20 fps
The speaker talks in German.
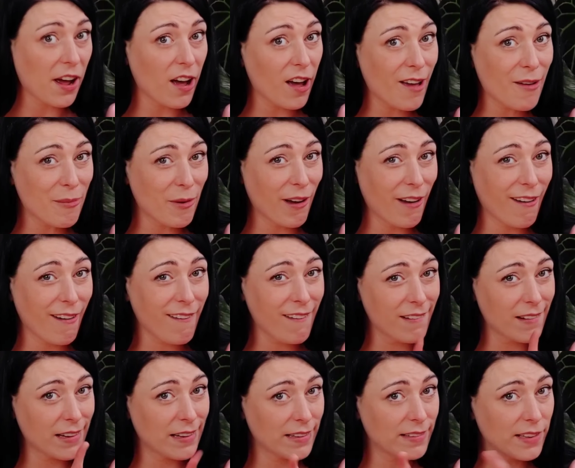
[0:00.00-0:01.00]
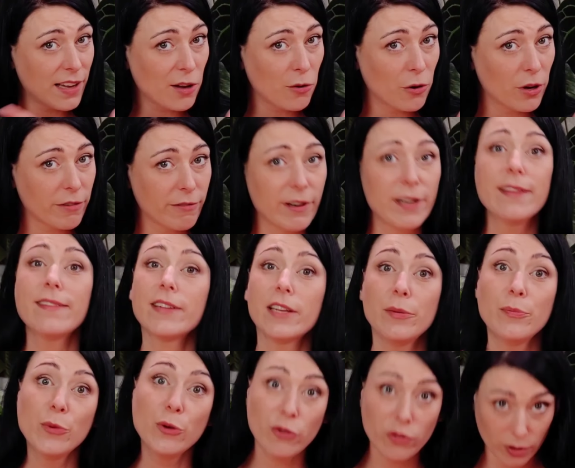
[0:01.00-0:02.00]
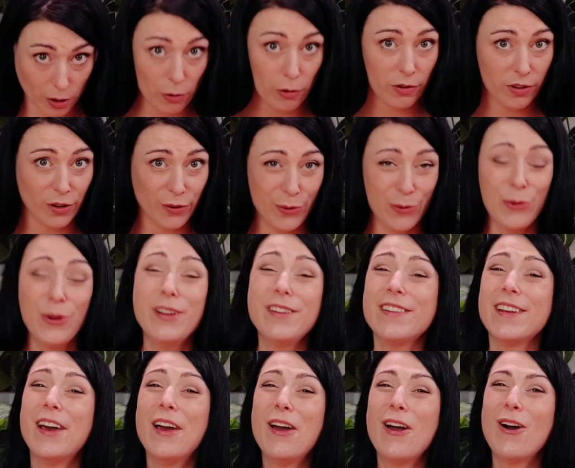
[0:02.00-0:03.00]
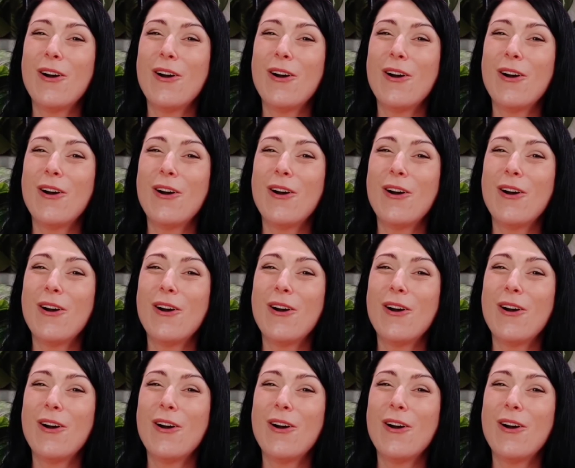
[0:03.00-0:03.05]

aber ich sage euch was, ich musste auch dadurch.